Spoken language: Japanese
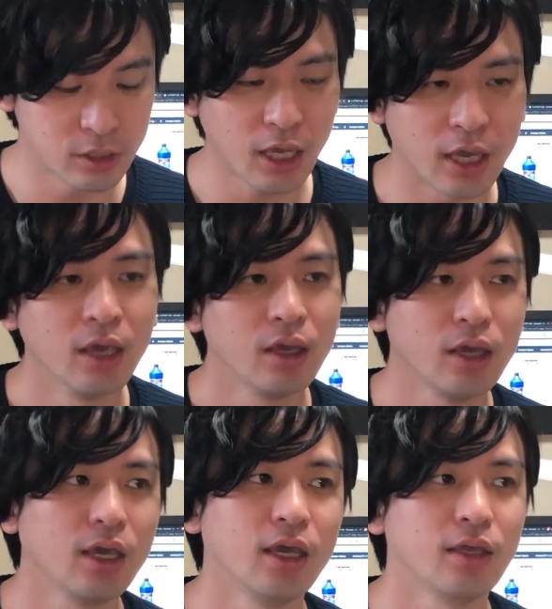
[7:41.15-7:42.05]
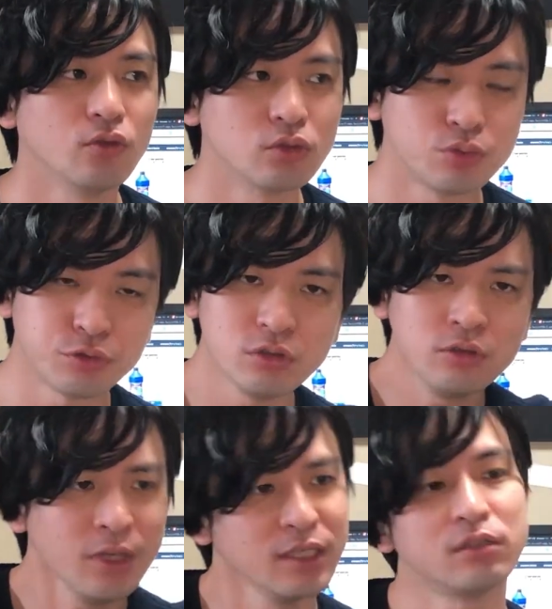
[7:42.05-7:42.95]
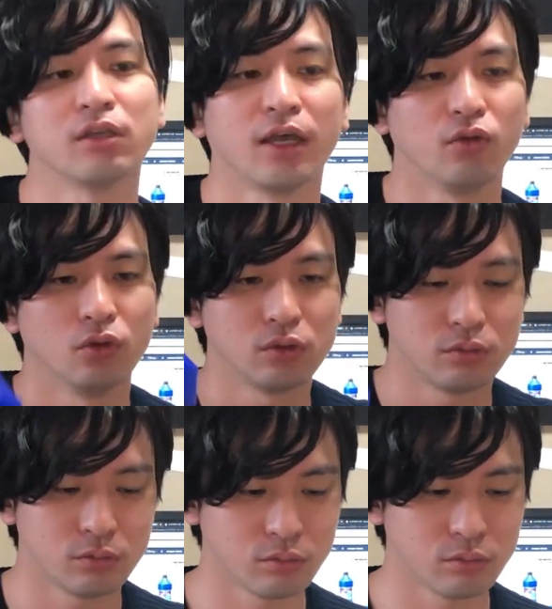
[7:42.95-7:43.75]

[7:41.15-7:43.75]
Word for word: で、えっ、ー、と、普通はですね、あの、